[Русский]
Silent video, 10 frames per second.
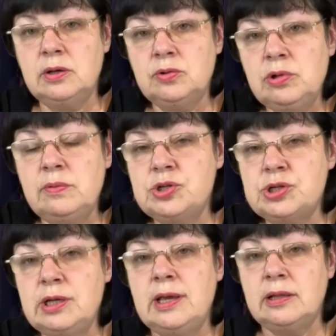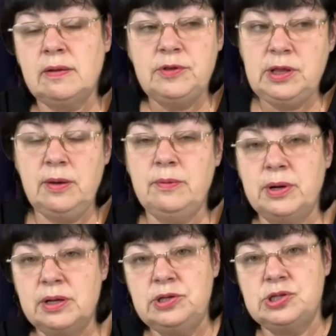кто на машине, а там все
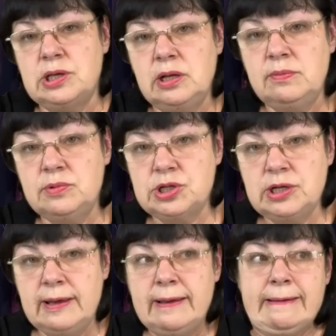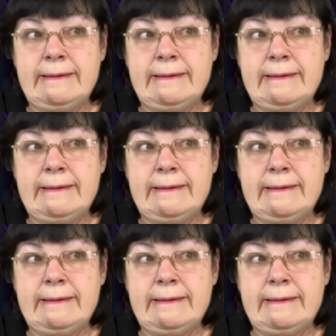практически на машине,